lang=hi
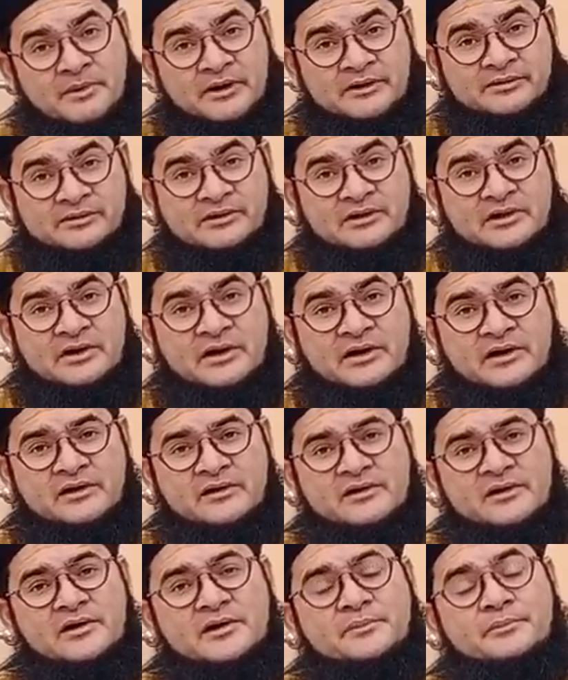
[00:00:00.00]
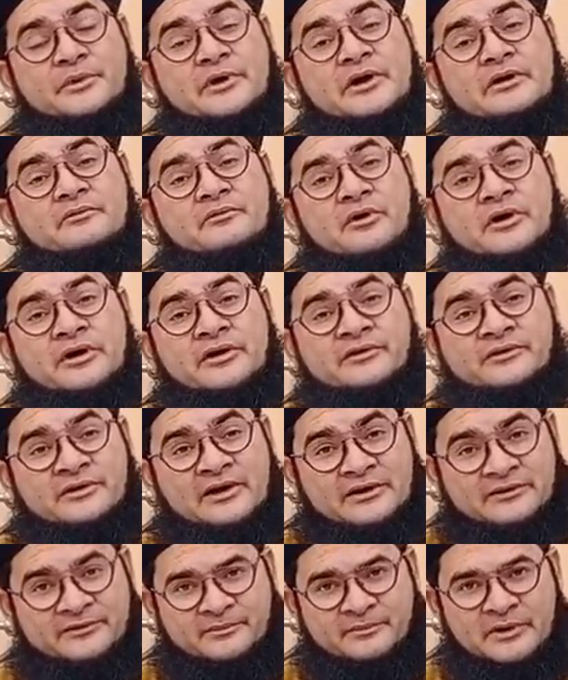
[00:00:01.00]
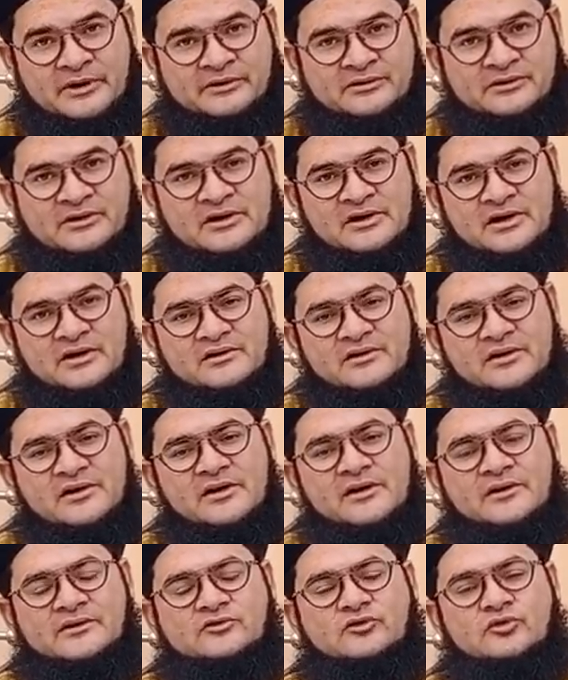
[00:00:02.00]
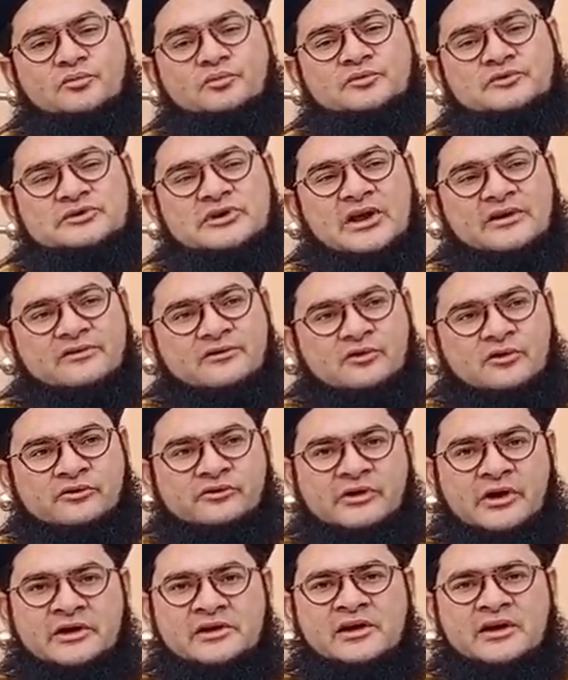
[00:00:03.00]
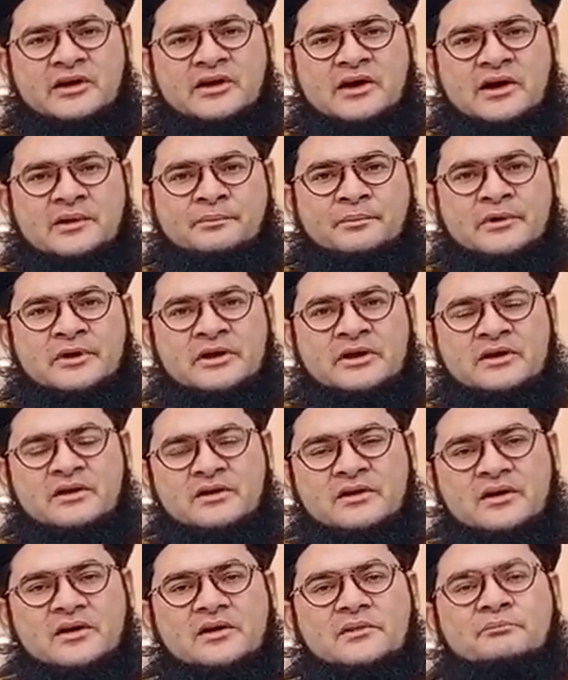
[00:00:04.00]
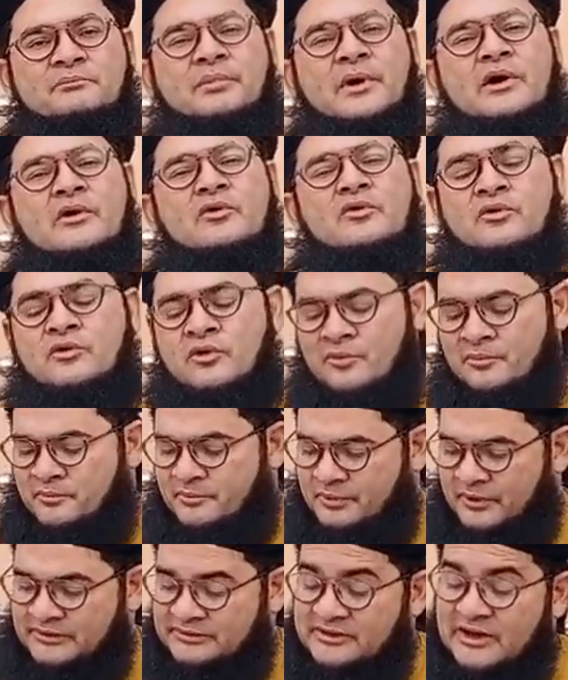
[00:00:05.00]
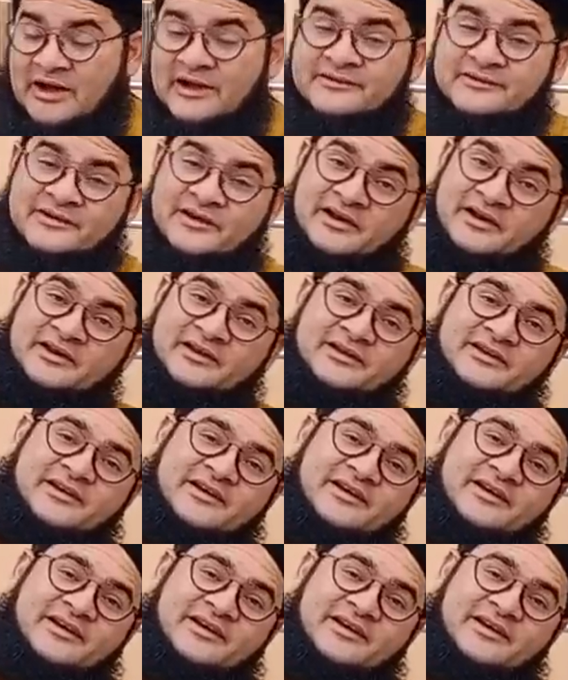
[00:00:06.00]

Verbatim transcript: बनती है फिर वो एक सस बनती है तो सस को चाहिए कि अपनी बहू को बर्दाश्त करे